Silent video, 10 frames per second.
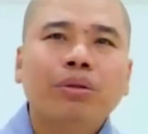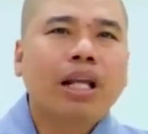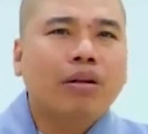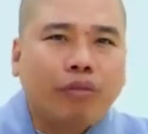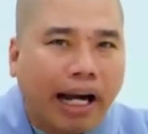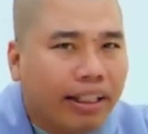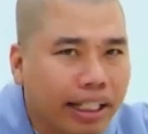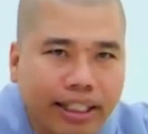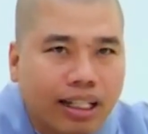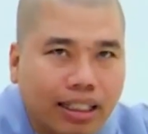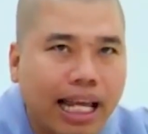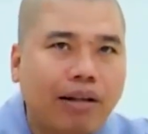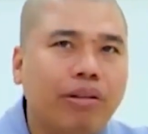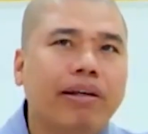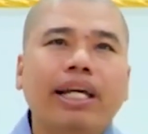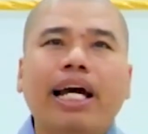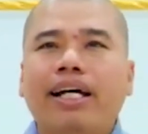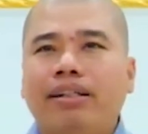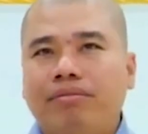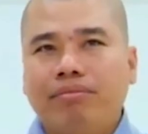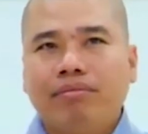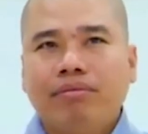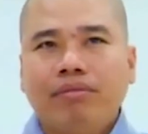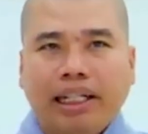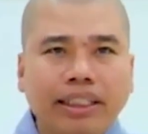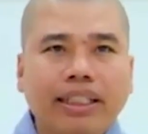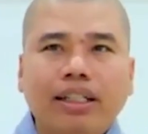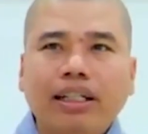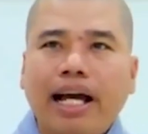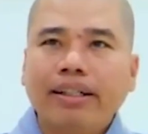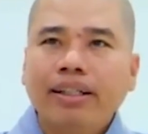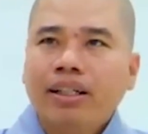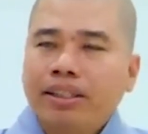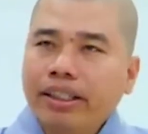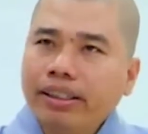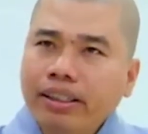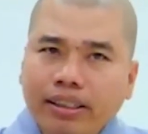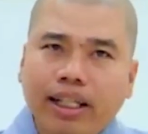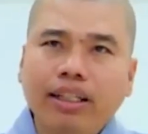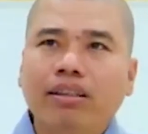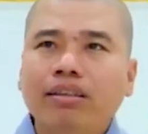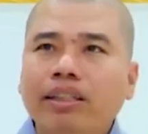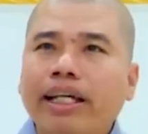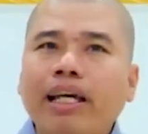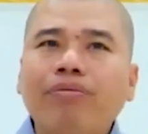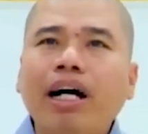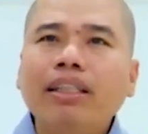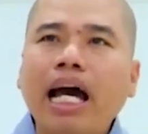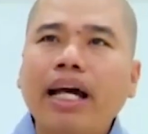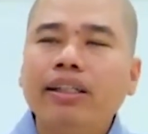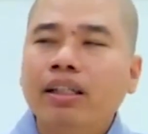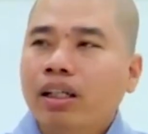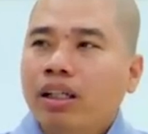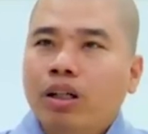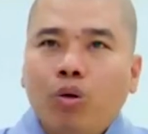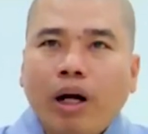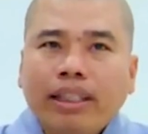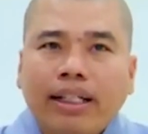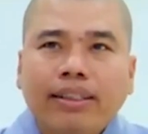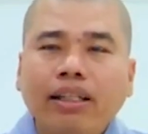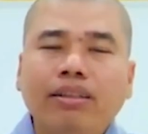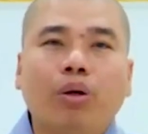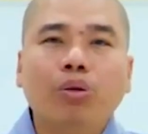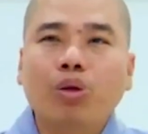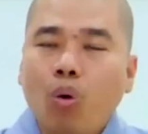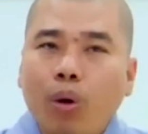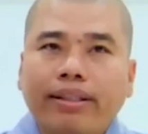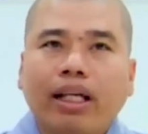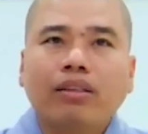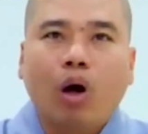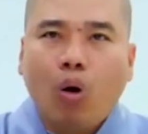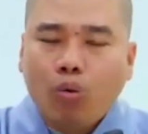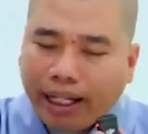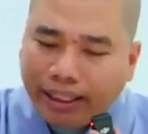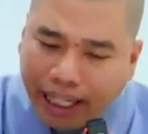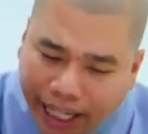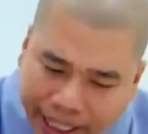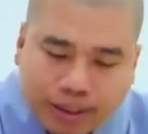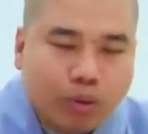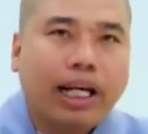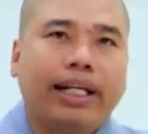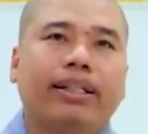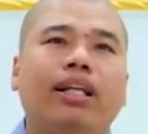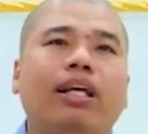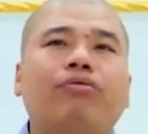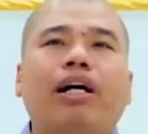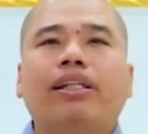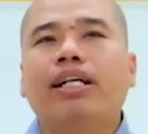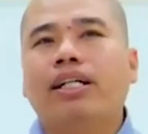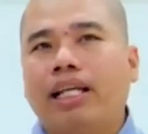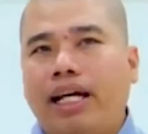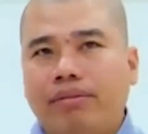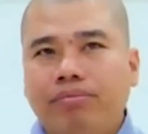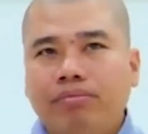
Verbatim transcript: Nên phải diệt cực lạc quý vị à. Phải diệt cực lạc. Chương Hưng Linh về nghiệp phá thai, quán thân cháy trụ, của quyền thất tổ, phải nghe chỗ này để niệm Phật về cực lạc.